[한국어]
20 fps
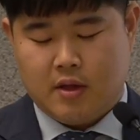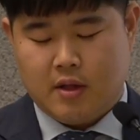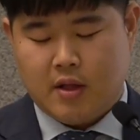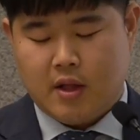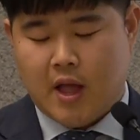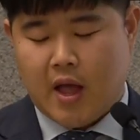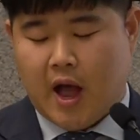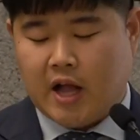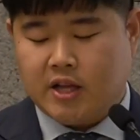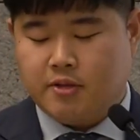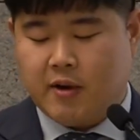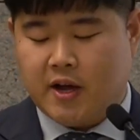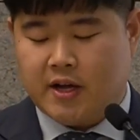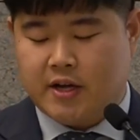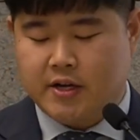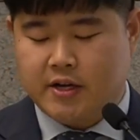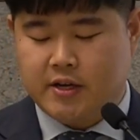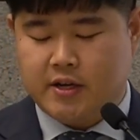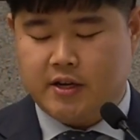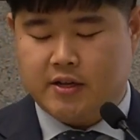하지만
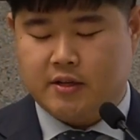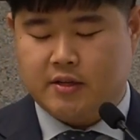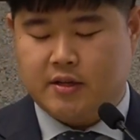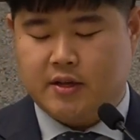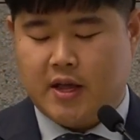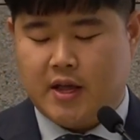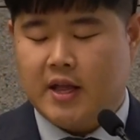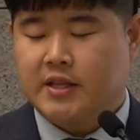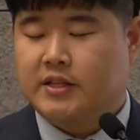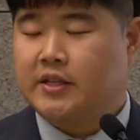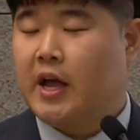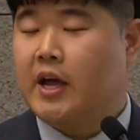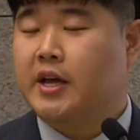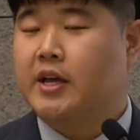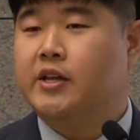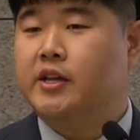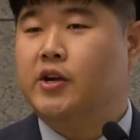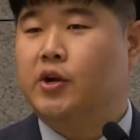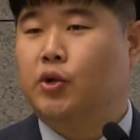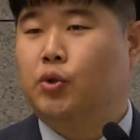그는
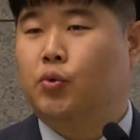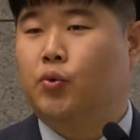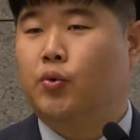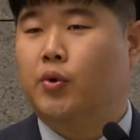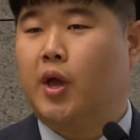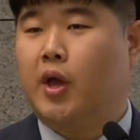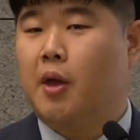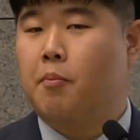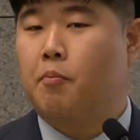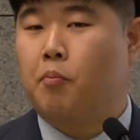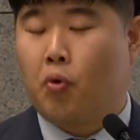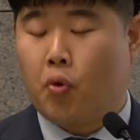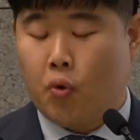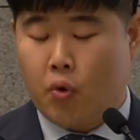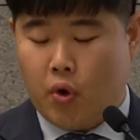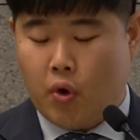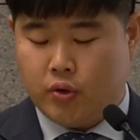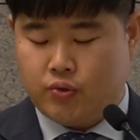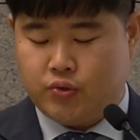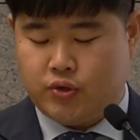자기를 통해
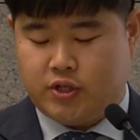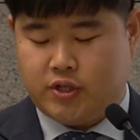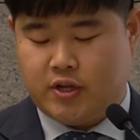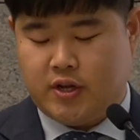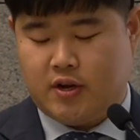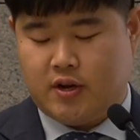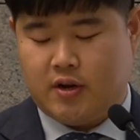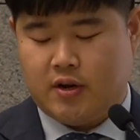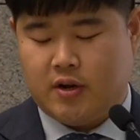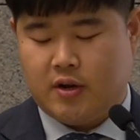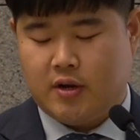보여주실